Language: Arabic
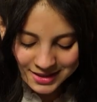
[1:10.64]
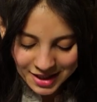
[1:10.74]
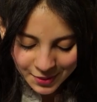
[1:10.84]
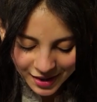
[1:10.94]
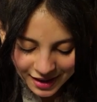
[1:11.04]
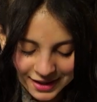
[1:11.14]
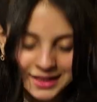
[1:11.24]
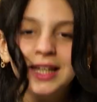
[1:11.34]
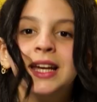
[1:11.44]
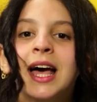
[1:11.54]
سلمها
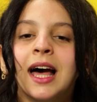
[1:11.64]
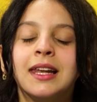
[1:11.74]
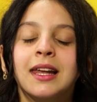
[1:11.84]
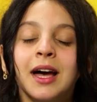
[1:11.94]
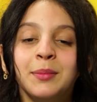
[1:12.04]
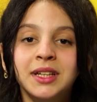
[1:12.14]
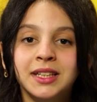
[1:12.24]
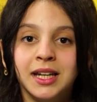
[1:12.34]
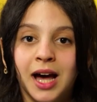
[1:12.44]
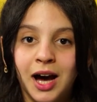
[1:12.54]
لي
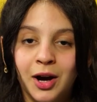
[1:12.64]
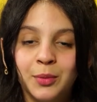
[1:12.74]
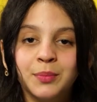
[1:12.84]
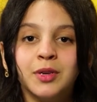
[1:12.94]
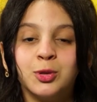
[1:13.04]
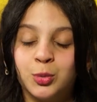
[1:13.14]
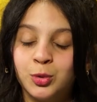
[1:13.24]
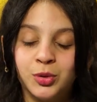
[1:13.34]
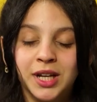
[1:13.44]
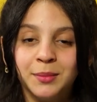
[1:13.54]
الأمين العام
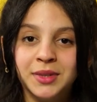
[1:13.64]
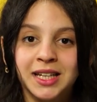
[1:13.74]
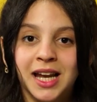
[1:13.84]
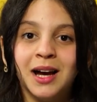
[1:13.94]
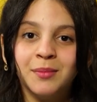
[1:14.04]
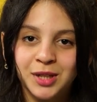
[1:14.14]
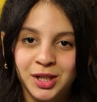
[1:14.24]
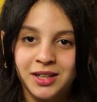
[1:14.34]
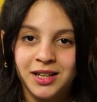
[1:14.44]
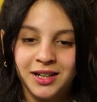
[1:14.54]
سمو الأمين العام
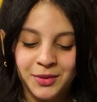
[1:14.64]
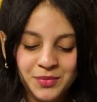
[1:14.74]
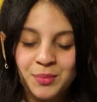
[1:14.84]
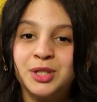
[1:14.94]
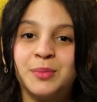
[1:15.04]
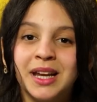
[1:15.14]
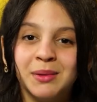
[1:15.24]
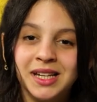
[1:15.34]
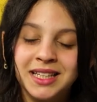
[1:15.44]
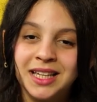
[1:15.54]
لمجمع
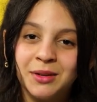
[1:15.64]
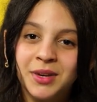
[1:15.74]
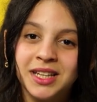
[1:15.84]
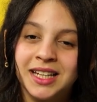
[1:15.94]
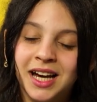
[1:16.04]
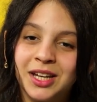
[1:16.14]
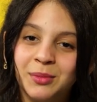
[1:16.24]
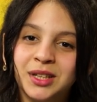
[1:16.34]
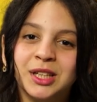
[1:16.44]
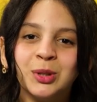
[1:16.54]
الملك سلمان
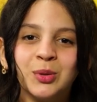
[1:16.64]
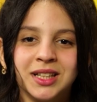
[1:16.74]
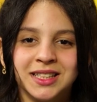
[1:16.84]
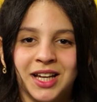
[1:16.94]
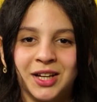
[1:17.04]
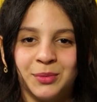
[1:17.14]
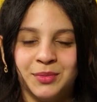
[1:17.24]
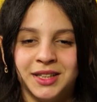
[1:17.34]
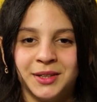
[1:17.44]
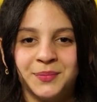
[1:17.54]
العالمي للغة العربية